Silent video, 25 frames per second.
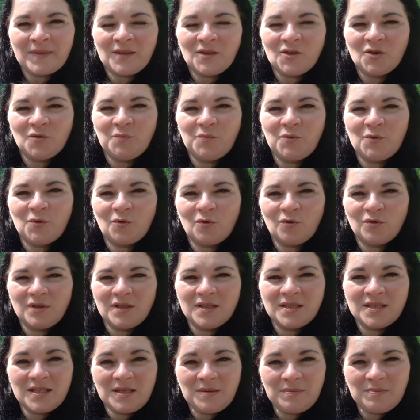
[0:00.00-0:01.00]
Dopiero
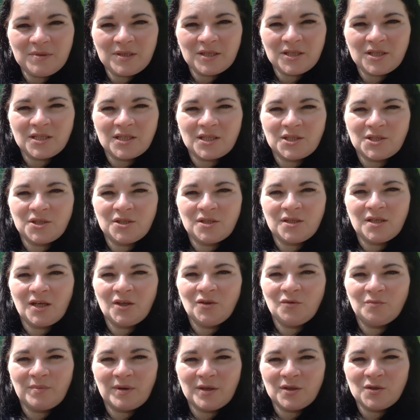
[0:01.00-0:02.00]
koniec lipca się
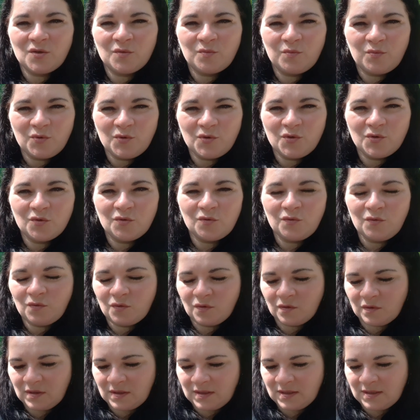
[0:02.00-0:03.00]
zaczynają, bardzo późno u
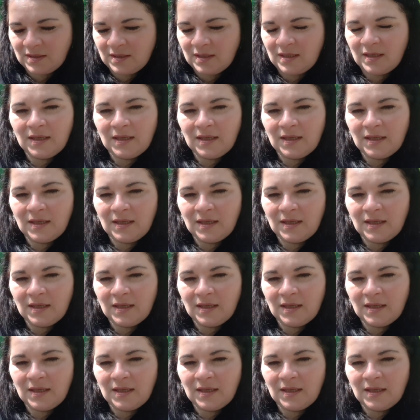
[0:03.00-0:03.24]
nas.